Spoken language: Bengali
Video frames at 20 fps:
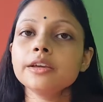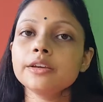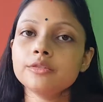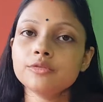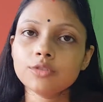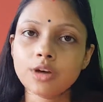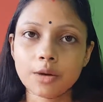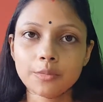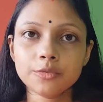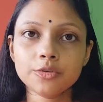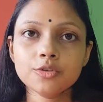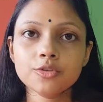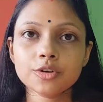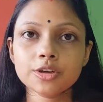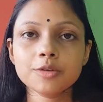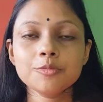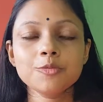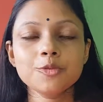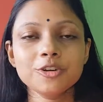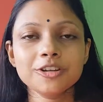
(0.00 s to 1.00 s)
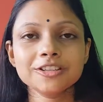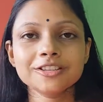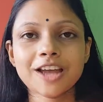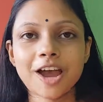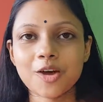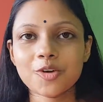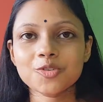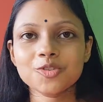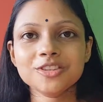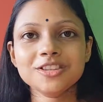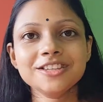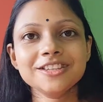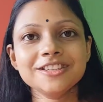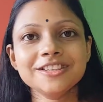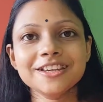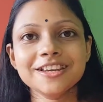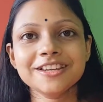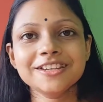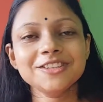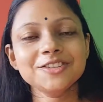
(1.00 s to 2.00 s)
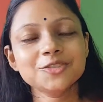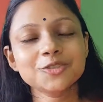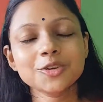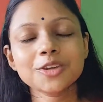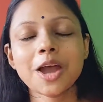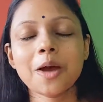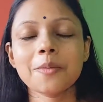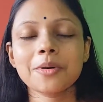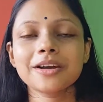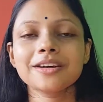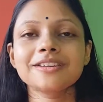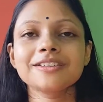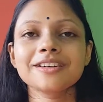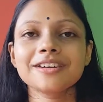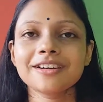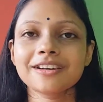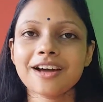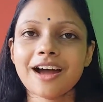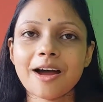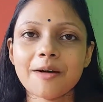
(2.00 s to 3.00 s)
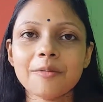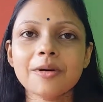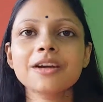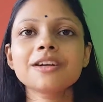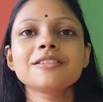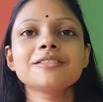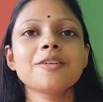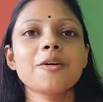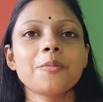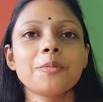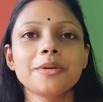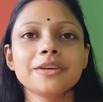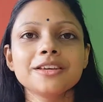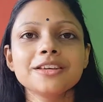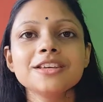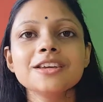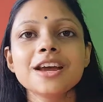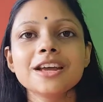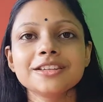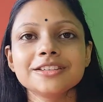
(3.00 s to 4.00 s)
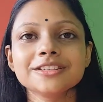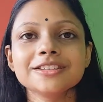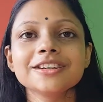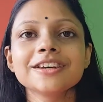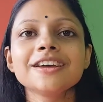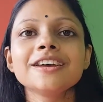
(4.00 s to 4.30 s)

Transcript: কিন্তু আমি ওকে মনে সাহস দিই যে নিশ্চয়ই আবার আবার হবে কি আছে